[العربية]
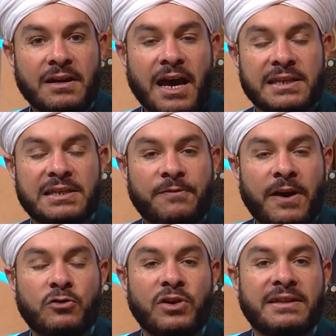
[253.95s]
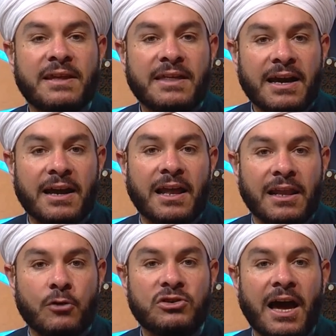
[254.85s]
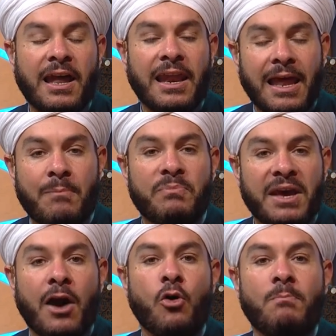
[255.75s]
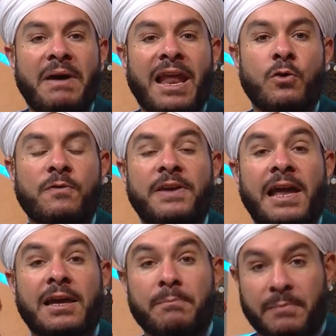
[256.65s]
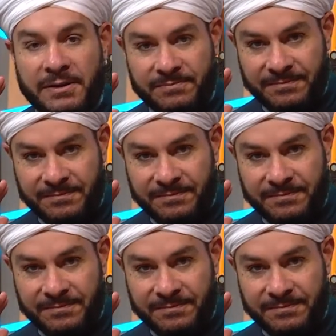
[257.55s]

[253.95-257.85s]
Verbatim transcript: الصفات التي ذكرها الله تعالى لأنبياء هم بلغوا فيها القمة